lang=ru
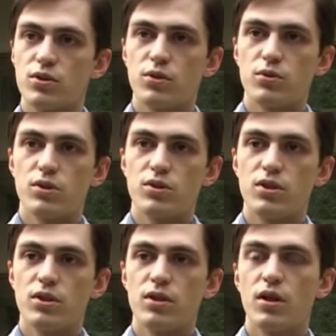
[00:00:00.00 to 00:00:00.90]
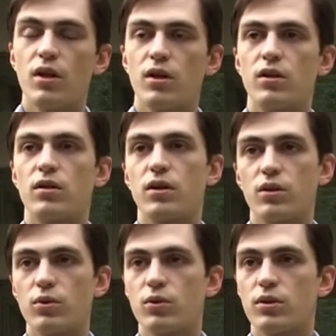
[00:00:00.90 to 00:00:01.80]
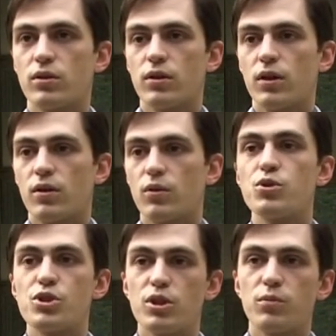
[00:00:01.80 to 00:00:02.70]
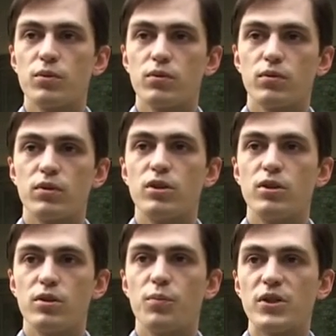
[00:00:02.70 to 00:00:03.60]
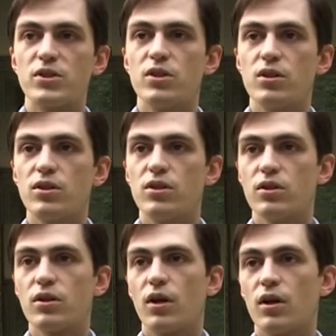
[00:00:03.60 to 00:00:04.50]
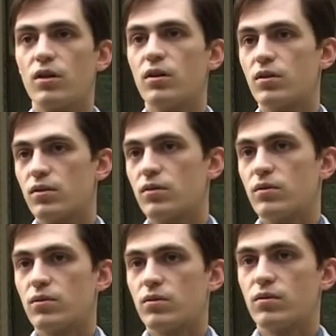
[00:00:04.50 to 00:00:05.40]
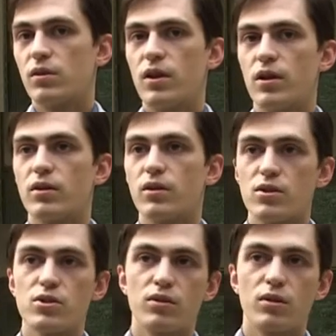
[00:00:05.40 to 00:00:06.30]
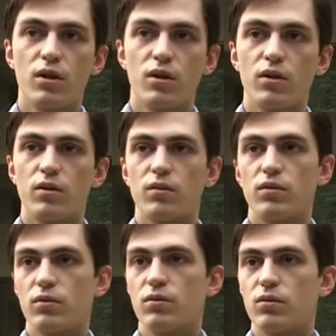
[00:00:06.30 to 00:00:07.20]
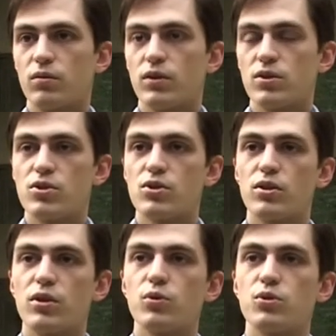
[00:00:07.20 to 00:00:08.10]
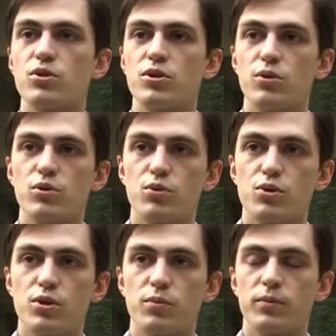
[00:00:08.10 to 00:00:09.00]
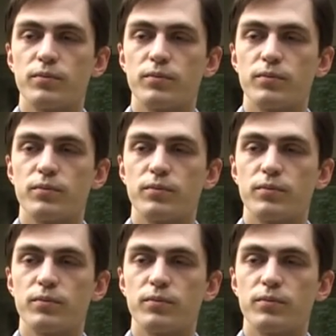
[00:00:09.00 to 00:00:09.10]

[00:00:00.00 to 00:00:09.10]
серьезные деньги, которые ущерб и потери их для граждан достаточно наносят серьезный ущерб.